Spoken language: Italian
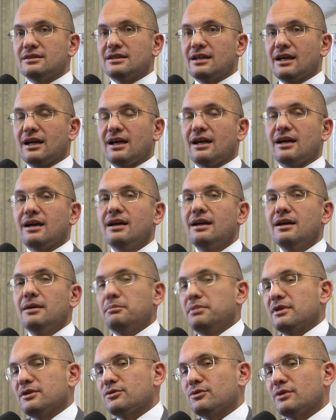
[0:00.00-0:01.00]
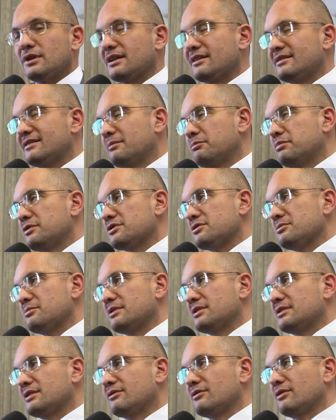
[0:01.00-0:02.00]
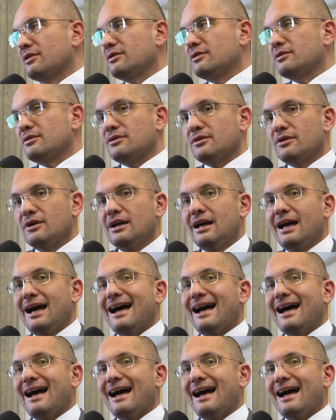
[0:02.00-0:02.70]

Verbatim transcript: da persone che semplicemente vogliono